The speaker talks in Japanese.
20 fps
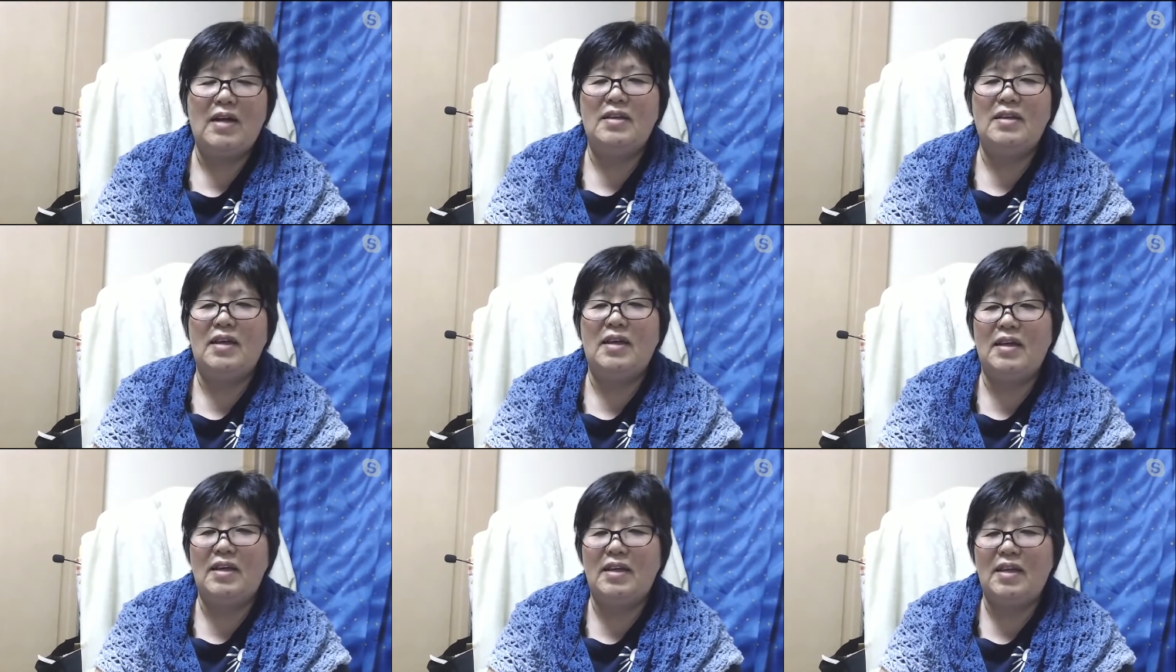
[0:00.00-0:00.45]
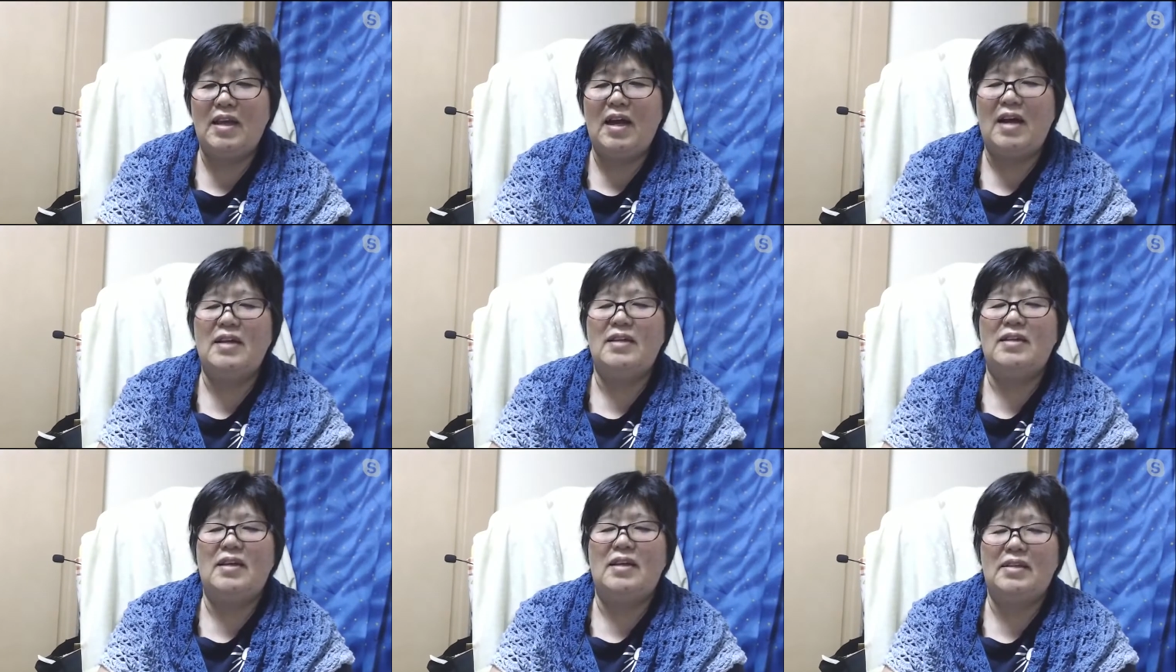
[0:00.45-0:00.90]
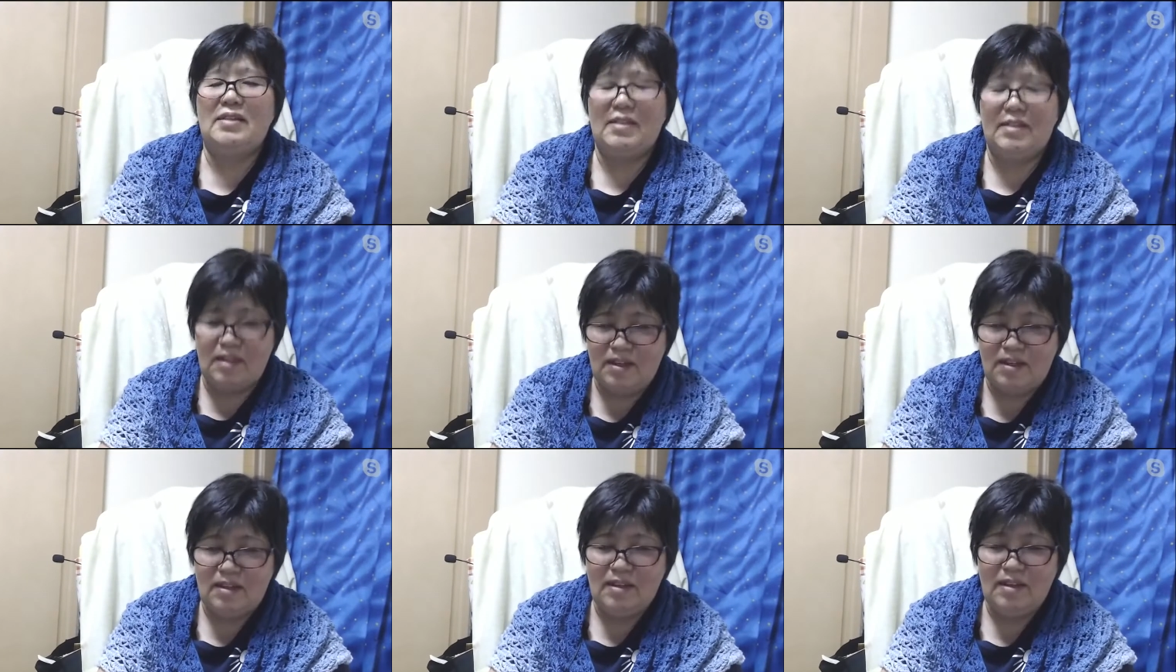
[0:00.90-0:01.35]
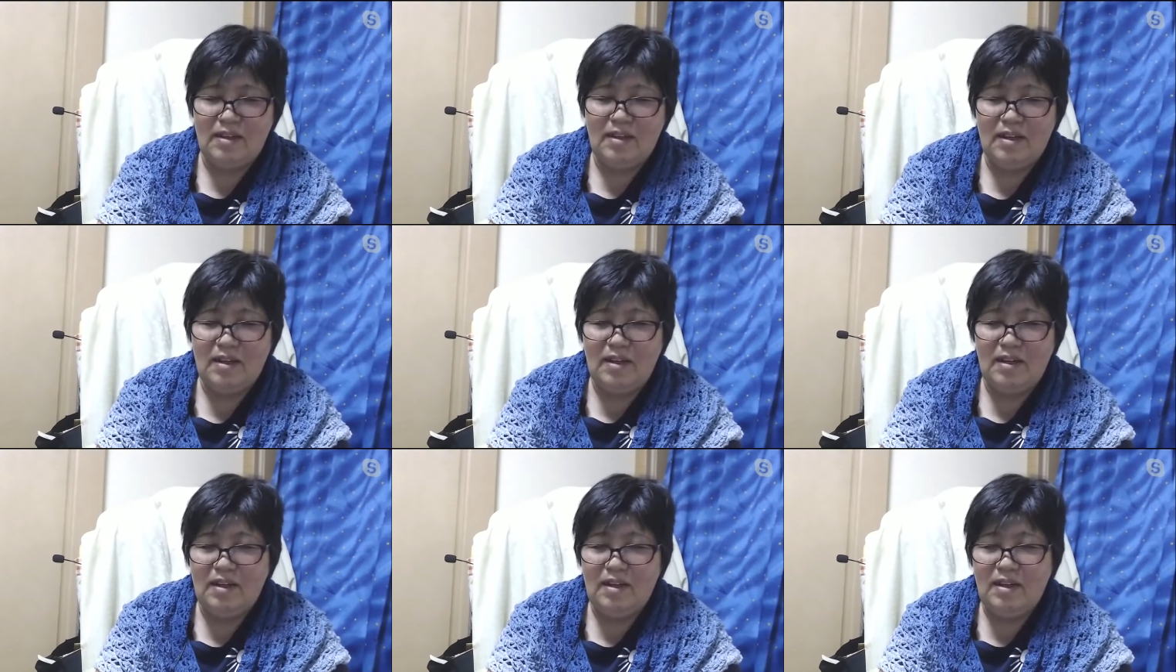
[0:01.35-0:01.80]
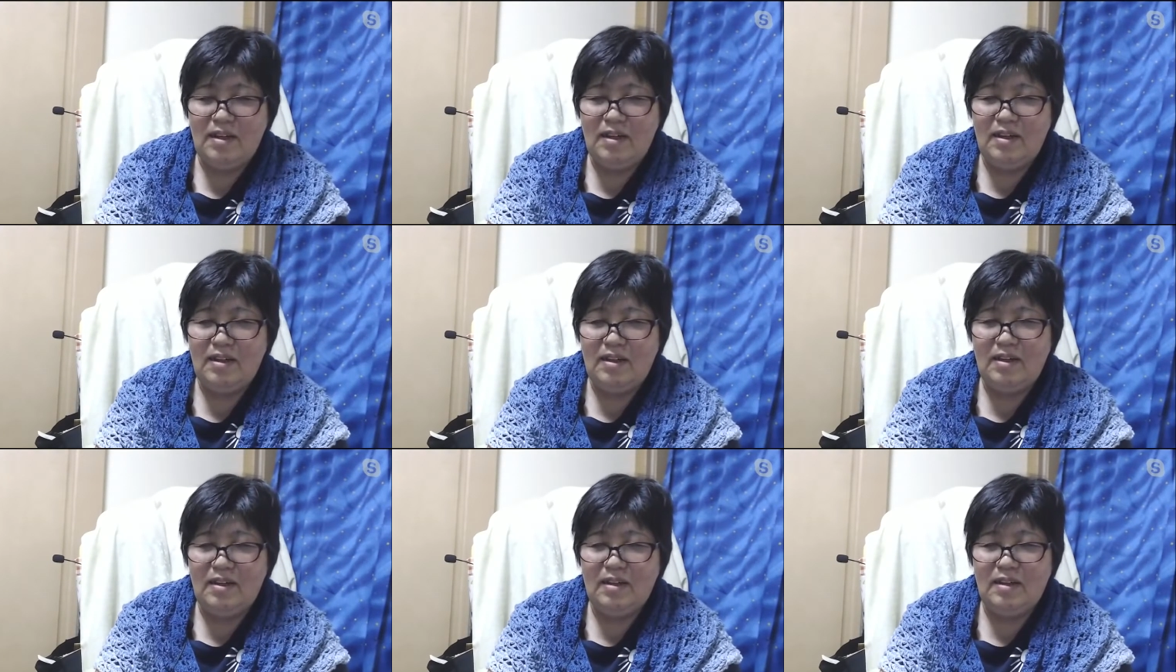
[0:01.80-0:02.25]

たんです。上がってたんですね。